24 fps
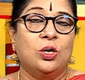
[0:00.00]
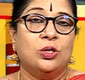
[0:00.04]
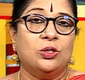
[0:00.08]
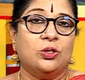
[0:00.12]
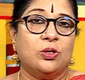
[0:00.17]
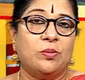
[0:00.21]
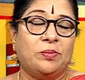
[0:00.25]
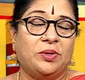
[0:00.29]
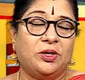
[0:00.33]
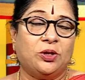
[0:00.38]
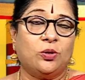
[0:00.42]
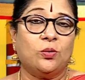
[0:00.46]
ஸோ
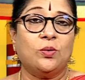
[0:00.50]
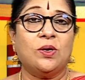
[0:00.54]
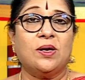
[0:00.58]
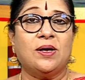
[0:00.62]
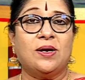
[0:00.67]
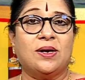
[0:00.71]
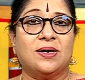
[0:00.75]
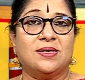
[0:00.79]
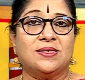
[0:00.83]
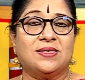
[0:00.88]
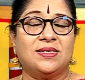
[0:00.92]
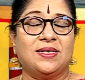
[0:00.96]
மிதுன
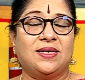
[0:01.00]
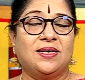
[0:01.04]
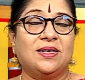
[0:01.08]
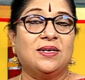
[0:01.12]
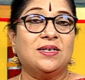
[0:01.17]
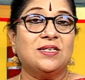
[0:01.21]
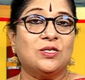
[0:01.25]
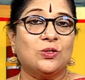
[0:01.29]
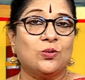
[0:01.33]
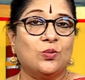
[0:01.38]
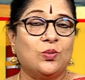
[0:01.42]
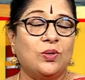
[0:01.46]

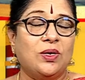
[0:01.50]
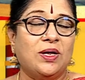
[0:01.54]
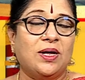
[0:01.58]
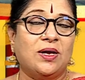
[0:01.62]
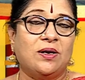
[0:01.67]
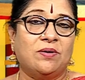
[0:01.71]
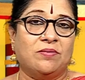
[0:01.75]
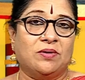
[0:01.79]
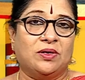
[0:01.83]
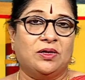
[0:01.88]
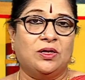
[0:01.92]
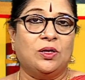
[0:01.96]
ராசியில்
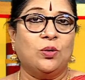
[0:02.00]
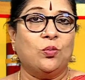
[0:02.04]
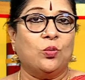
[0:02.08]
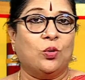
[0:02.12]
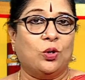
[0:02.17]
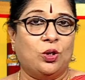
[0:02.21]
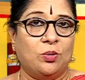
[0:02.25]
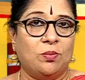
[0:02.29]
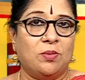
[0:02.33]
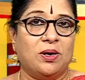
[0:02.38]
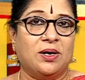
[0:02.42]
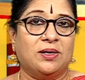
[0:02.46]
சூரியன் வந்து
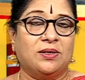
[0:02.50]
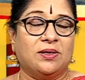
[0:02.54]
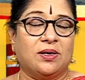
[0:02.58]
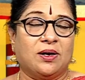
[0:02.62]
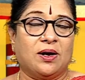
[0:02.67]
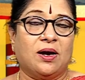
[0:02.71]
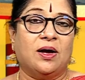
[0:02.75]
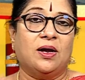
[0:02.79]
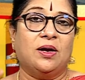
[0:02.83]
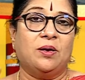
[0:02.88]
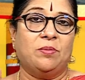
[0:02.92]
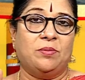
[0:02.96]
ஒரு மாத
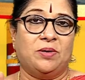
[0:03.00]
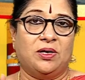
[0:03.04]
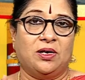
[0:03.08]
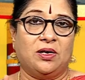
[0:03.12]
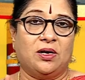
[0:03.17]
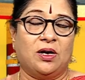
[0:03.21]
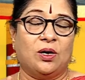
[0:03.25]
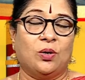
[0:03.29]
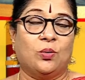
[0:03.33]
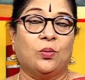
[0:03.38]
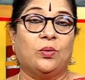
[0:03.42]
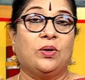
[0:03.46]
காலம்
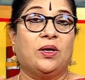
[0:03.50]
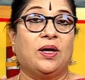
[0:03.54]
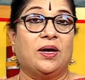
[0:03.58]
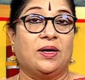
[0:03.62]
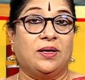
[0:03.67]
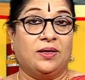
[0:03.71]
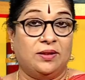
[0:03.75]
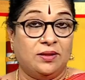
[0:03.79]
இருக்கக்கூடிய